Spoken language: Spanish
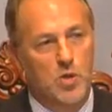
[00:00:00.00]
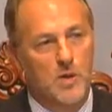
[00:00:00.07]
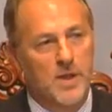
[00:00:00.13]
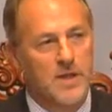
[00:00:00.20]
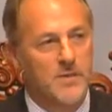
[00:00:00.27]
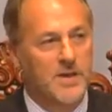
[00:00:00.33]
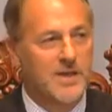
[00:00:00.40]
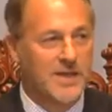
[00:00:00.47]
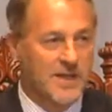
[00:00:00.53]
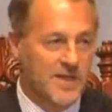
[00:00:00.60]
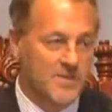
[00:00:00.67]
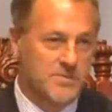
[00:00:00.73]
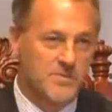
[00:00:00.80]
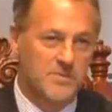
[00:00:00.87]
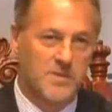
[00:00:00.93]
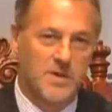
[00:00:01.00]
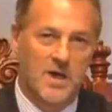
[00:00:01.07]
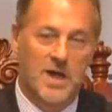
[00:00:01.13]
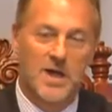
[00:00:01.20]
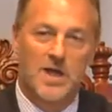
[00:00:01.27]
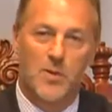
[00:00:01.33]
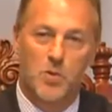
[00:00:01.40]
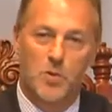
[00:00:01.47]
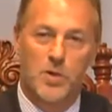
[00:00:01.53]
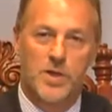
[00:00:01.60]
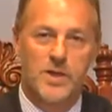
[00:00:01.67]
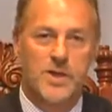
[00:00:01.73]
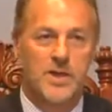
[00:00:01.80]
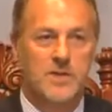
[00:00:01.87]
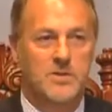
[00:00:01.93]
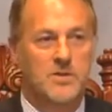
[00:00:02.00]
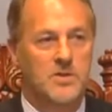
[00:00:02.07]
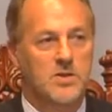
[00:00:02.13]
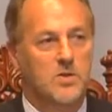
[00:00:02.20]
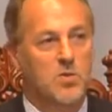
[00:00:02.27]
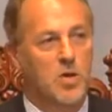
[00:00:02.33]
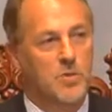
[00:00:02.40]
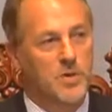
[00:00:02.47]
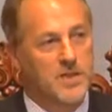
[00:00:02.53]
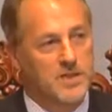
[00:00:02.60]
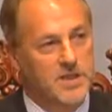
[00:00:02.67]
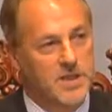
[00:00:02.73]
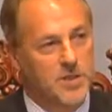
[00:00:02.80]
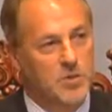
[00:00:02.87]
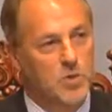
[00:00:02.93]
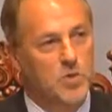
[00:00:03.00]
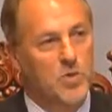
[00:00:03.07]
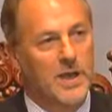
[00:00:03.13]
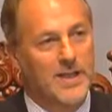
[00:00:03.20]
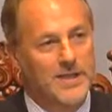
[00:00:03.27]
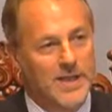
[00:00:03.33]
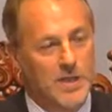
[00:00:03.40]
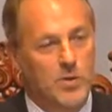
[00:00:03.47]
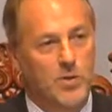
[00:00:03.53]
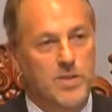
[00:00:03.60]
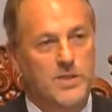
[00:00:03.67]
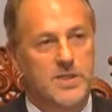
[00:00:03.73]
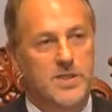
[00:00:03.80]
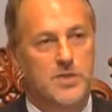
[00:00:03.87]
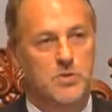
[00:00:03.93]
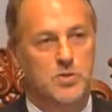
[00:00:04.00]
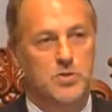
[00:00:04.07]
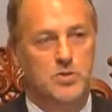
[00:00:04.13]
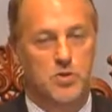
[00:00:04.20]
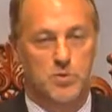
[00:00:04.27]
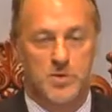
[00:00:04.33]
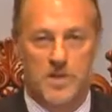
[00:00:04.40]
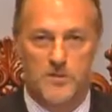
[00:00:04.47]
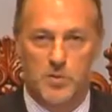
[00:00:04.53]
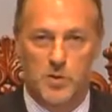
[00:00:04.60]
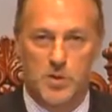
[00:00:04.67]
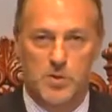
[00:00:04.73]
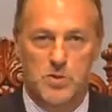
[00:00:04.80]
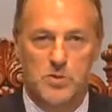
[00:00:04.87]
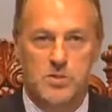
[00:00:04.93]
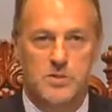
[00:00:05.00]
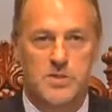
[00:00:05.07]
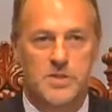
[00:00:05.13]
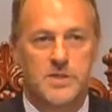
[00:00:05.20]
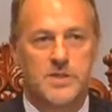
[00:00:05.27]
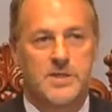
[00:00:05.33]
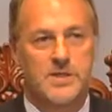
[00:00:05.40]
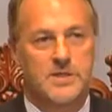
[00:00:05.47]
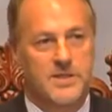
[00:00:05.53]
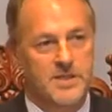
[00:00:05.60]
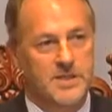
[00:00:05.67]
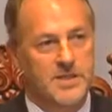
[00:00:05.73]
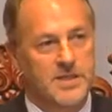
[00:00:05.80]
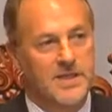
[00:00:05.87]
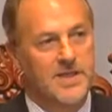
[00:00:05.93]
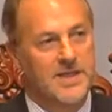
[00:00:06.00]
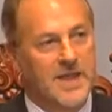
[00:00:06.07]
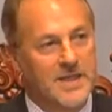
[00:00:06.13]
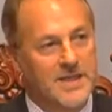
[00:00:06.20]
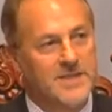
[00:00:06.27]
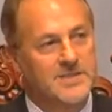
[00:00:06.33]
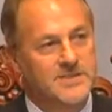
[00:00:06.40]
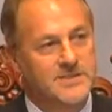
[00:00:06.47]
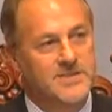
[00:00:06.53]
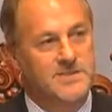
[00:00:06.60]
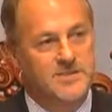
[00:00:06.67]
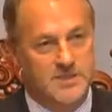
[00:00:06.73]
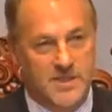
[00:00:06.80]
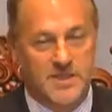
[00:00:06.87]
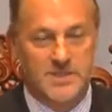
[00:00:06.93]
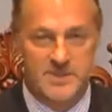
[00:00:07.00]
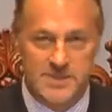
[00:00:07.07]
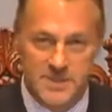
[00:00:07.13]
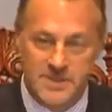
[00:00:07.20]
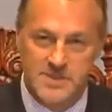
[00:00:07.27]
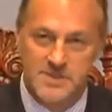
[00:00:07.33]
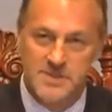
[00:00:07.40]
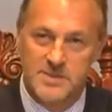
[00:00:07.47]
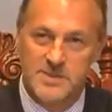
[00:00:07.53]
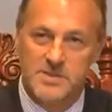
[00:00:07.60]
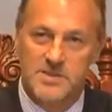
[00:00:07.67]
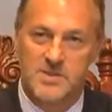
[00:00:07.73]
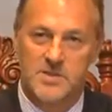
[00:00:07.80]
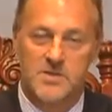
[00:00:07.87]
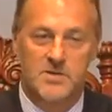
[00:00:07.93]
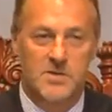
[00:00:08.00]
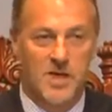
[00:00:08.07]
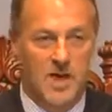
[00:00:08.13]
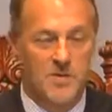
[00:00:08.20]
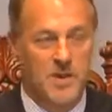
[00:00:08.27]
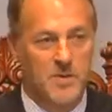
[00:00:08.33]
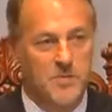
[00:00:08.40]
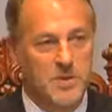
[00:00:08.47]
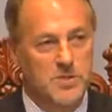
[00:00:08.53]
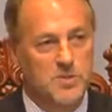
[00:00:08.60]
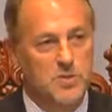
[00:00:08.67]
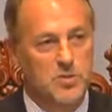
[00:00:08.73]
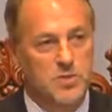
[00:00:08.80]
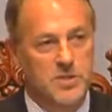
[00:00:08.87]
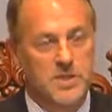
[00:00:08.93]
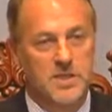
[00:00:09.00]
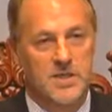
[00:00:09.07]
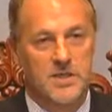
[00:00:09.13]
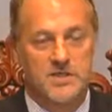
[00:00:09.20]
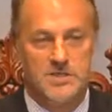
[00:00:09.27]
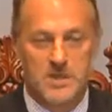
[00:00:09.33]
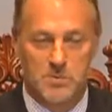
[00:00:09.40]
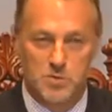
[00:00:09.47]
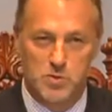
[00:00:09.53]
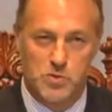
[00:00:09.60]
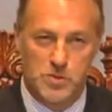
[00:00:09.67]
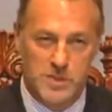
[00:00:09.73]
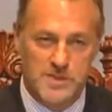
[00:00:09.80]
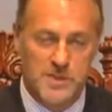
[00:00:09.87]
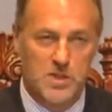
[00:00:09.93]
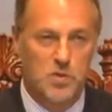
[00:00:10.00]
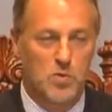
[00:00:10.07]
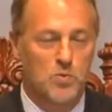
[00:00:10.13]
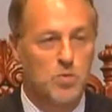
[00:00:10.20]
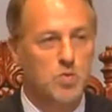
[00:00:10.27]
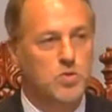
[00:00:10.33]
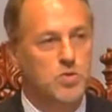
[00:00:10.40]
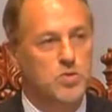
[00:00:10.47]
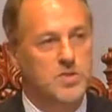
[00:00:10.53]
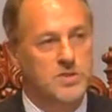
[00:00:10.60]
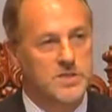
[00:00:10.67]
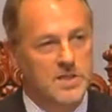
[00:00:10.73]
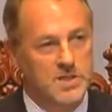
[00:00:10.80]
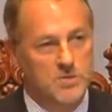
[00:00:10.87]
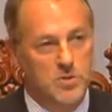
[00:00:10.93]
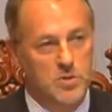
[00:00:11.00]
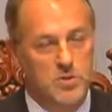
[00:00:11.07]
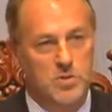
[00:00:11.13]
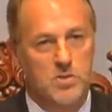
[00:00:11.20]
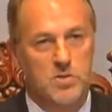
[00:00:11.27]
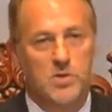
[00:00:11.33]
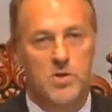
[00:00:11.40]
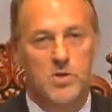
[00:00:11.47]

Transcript: nos va a llevar a qué? A la búsqueda de un objetivo, de un anhelo que tenemos los miraflorinos de tener calles sin estrés. Habrán visto ustedes que estamos utilizando mucho este término